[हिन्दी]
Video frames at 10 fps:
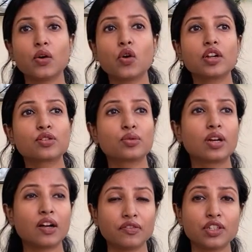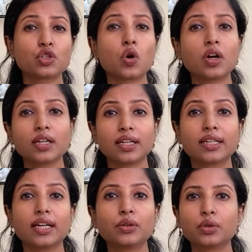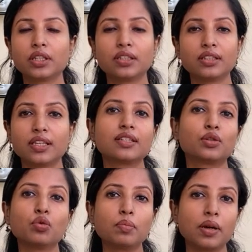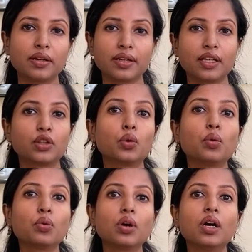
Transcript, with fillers: और इसको काफ़ी शौक लग गया क्योंकि इतनी तेज़ धूप पड़ रही है तो